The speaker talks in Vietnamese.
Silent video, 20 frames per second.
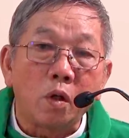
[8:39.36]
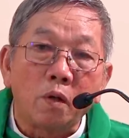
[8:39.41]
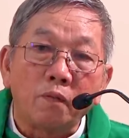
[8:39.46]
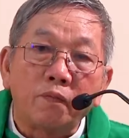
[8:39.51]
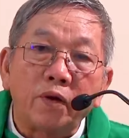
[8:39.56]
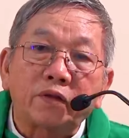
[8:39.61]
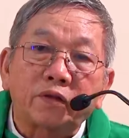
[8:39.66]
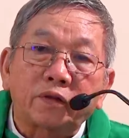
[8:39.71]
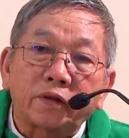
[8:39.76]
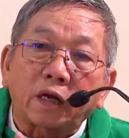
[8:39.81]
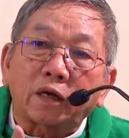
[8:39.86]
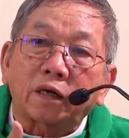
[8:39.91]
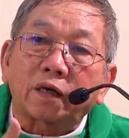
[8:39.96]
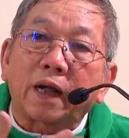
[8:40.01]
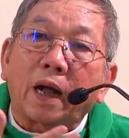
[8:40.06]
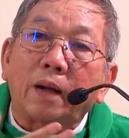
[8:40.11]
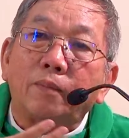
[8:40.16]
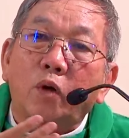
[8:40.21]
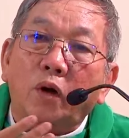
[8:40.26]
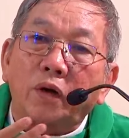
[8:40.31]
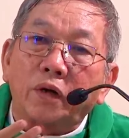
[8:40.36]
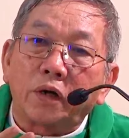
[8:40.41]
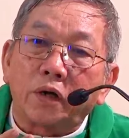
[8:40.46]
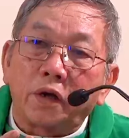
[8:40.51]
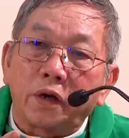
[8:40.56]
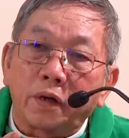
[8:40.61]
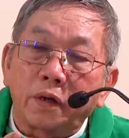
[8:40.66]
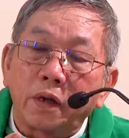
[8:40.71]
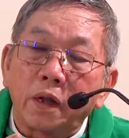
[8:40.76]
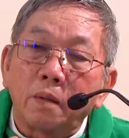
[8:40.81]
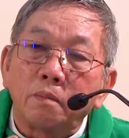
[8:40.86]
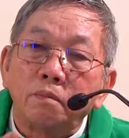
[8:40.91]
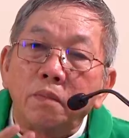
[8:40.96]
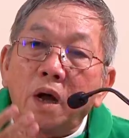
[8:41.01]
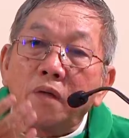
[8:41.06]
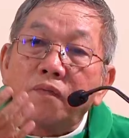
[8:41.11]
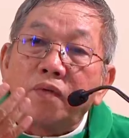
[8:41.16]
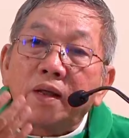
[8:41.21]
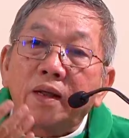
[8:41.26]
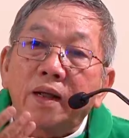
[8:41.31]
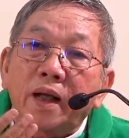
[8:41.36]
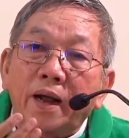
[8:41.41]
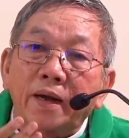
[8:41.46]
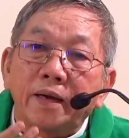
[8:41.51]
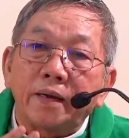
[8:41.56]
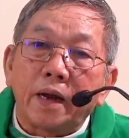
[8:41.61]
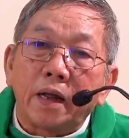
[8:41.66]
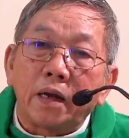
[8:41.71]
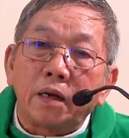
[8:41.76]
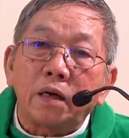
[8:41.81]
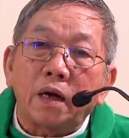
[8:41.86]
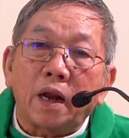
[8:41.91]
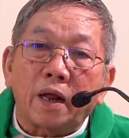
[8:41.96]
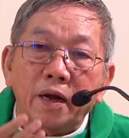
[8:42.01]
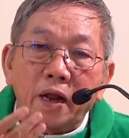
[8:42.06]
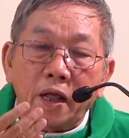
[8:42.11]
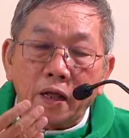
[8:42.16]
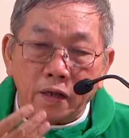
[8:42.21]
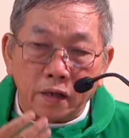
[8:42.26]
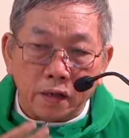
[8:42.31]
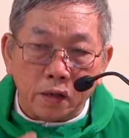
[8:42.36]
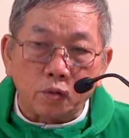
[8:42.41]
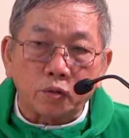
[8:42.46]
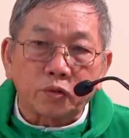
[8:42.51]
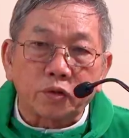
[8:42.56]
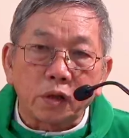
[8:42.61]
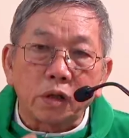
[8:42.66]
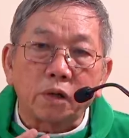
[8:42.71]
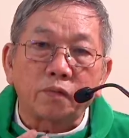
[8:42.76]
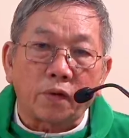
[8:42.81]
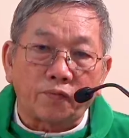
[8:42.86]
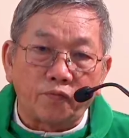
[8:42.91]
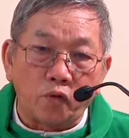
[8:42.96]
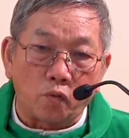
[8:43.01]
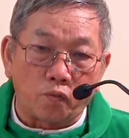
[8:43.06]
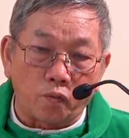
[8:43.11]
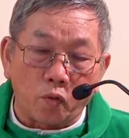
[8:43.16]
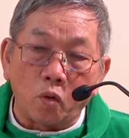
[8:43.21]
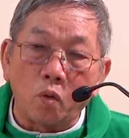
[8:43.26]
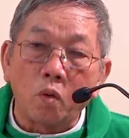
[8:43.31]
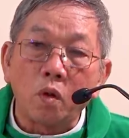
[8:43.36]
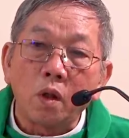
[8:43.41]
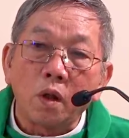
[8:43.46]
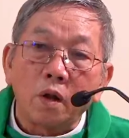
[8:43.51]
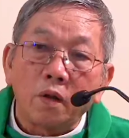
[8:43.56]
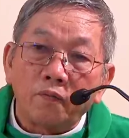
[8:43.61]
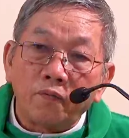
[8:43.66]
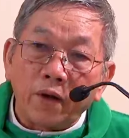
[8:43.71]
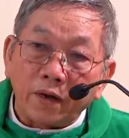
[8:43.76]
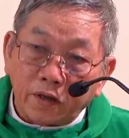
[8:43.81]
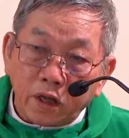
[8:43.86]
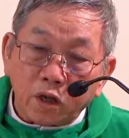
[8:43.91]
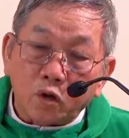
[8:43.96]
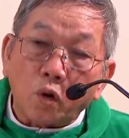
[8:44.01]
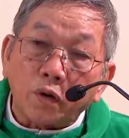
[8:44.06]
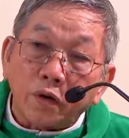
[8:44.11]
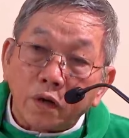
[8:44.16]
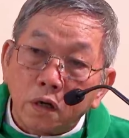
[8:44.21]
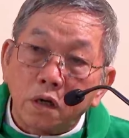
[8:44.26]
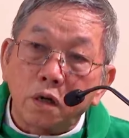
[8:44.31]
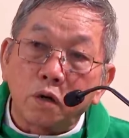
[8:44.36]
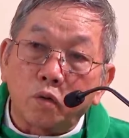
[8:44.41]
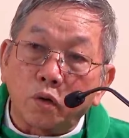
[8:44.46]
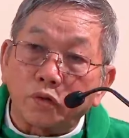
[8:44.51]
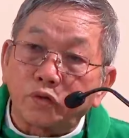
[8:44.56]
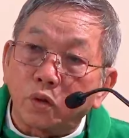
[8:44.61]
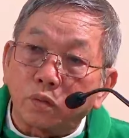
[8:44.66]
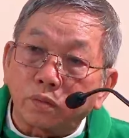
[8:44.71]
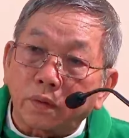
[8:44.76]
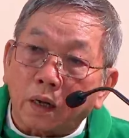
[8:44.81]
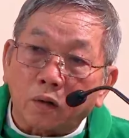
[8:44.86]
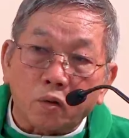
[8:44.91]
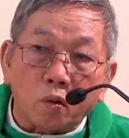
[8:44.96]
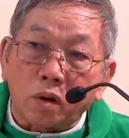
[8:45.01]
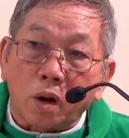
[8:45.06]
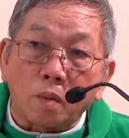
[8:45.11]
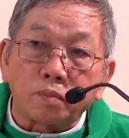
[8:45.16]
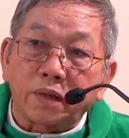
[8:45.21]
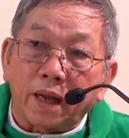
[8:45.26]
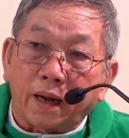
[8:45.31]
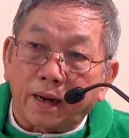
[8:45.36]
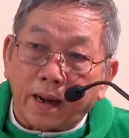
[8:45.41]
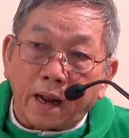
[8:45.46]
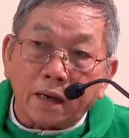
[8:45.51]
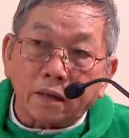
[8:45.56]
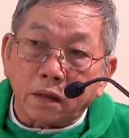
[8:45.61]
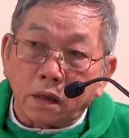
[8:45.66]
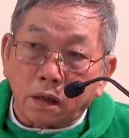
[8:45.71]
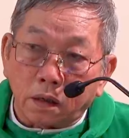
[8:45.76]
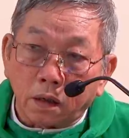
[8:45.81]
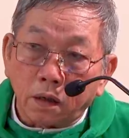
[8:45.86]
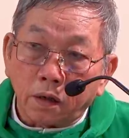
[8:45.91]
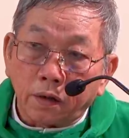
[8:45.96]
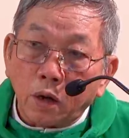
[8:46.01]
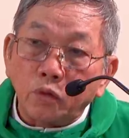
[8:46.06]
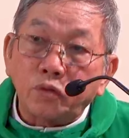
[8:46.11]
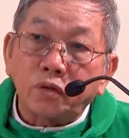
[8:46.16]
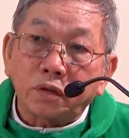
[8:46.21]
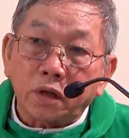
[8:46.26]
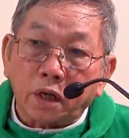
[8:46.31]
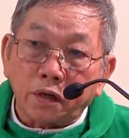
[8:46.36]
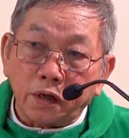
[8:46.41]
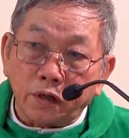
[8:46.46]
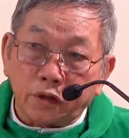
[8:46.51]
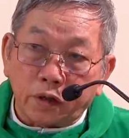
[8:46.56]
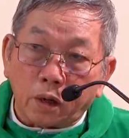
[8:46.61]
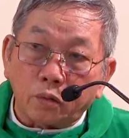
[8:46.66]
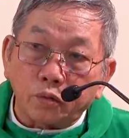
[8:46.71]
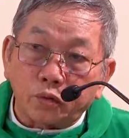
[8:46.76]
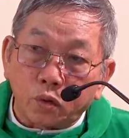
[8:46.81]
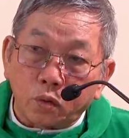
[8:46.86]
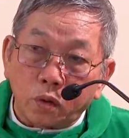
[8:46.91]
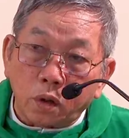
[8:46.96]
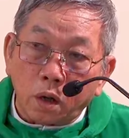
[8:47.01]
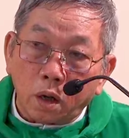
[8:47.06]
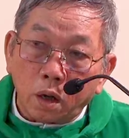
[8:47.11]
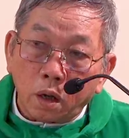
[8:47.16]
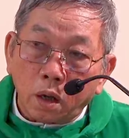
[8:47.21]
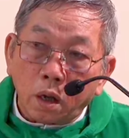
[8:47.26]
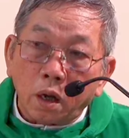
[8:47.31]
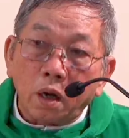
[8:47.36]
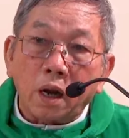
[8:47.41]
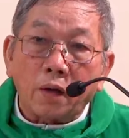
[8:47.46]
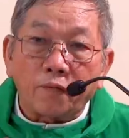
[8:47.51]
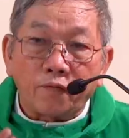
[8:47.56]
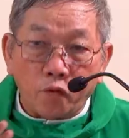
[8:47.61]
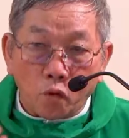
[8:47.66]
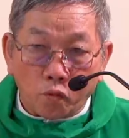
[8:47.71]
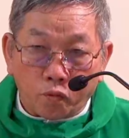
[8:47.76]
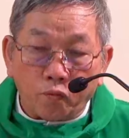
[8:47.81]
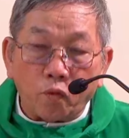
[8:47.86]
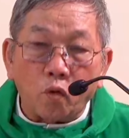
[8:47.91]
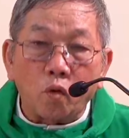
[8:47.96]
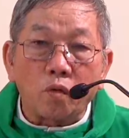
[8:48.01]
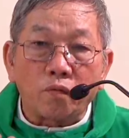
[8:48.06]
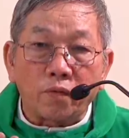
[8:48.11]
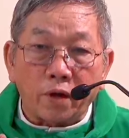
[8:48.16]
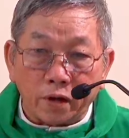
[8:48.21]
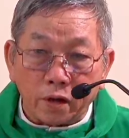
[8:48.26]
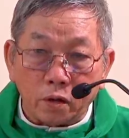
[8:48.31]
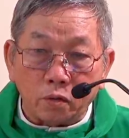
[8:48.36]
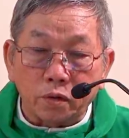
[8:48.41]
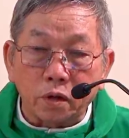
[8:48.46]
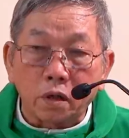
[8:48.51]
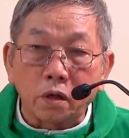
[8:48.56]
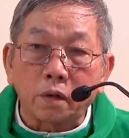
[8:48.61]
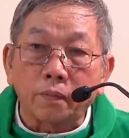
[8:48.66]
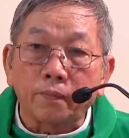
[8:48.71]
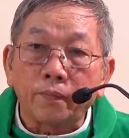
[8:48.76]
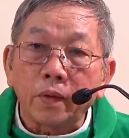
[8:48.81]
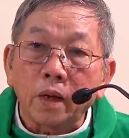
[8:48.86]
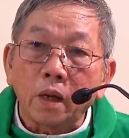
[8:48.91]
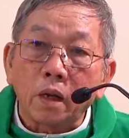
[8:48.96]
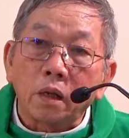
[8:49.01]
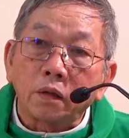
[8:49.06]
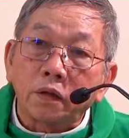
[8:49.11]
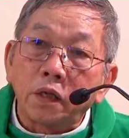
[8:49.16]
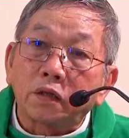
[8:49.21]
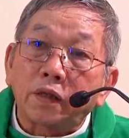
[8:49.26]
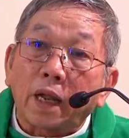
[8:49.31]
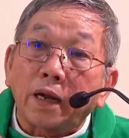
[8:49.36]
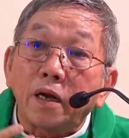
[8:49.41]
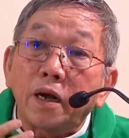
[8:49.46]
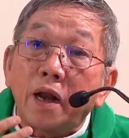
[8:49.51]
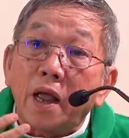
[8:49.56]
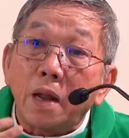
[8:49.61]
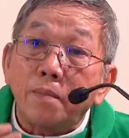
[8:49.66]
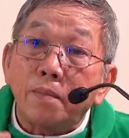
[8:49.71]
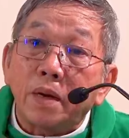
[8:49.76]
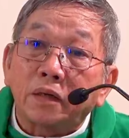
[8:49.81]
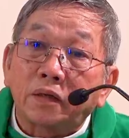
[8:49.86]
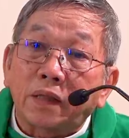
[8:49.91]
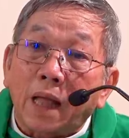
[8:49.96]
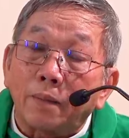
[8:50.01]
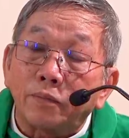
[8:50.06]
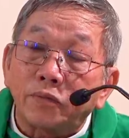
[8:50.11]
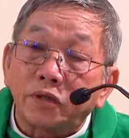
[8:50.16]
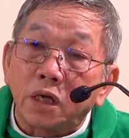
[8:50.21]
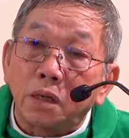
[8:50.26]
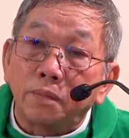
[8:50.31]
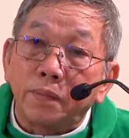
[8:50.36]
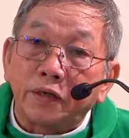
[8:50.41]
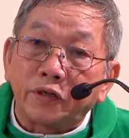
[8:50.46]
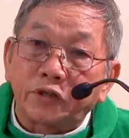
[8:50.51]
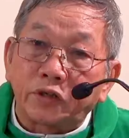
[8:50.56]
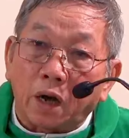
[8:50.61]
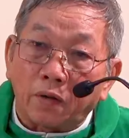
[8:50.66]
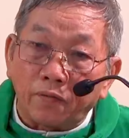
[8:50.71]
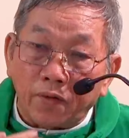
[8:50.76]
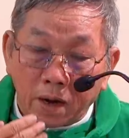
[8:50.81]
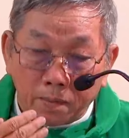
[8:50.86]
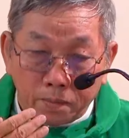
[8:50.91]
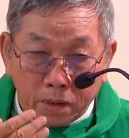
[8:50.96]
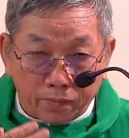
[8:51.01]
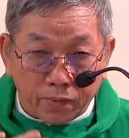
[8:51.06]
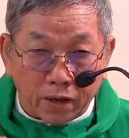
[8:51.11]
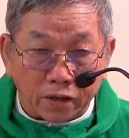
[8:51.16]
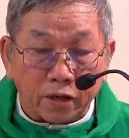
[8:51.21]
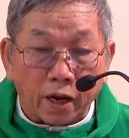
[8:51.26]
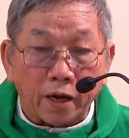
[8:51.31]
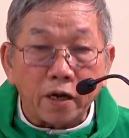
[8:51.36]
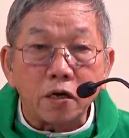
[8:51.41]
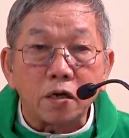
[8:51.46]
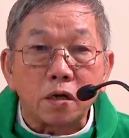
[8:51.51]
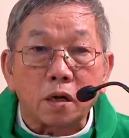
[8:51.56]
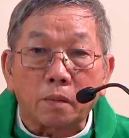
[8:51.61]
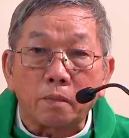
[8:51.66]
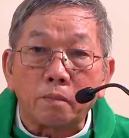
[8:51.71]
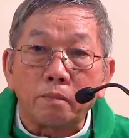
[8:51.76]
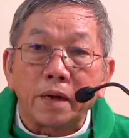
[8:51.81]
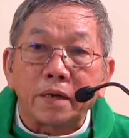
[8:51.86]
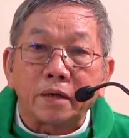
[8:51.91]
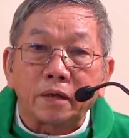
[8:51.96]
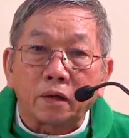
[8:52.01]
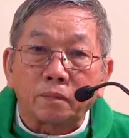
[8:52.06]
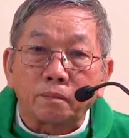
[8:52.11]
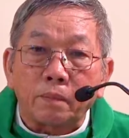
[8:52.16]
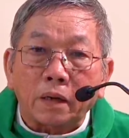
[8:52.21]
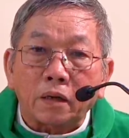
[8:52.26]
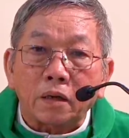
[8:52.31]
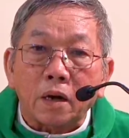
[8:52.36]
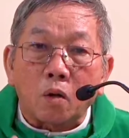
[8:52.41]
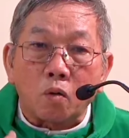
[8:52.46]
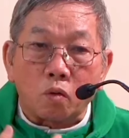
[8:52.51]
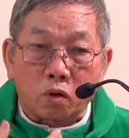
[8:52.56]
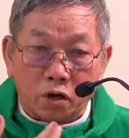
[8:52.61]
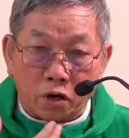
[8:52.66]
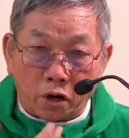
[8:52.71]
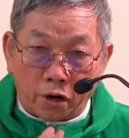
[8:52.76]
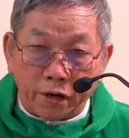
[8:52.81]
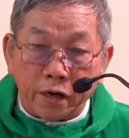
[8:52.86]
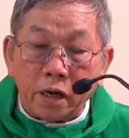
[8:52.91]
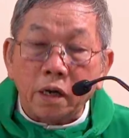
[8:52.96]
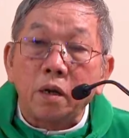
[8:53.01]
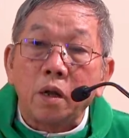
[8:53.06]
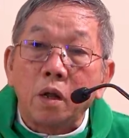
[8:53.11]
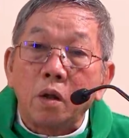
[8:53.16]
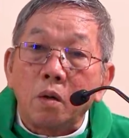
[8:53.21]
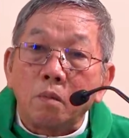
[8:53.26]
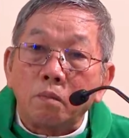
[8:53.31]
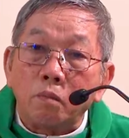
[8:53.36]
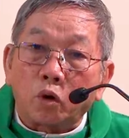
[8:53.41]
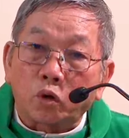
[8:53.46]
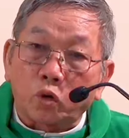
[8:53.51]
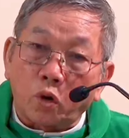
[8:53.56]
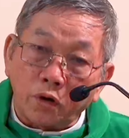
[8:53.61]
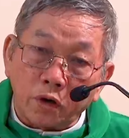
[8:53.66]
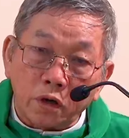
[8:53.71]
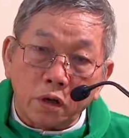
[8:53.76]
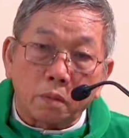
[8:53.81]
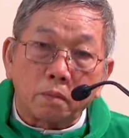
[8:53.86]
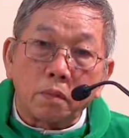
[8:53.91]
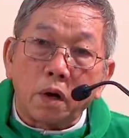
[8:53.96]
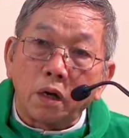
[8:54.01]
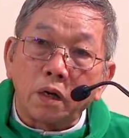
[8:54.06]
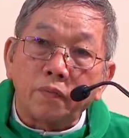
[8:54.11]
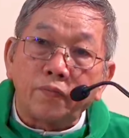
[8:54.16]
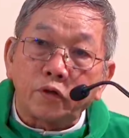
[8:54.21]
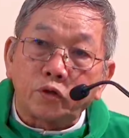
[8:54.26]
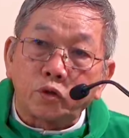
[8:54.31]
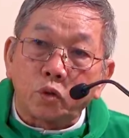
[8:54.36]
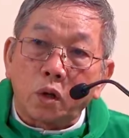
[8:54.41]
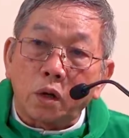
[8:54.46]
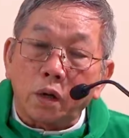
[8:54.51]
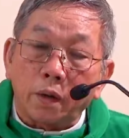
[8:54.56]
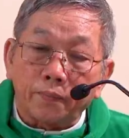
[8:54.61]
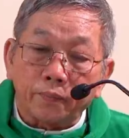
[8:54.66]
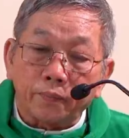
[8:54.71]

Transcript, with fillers: với tất cả mọi người, bởi vì Ngài đến là để yêu thương và phục vụ. Vậy thì con đường của chúng ta cũng không thể khác được nếu chúng ta đi theo Chúa là phục vụ và yêu thương. Thì thánh lễ mình tham dự, mình trở về, mình phải thấy được mình bắt đầu khởi đi một con đường mới với Chúa.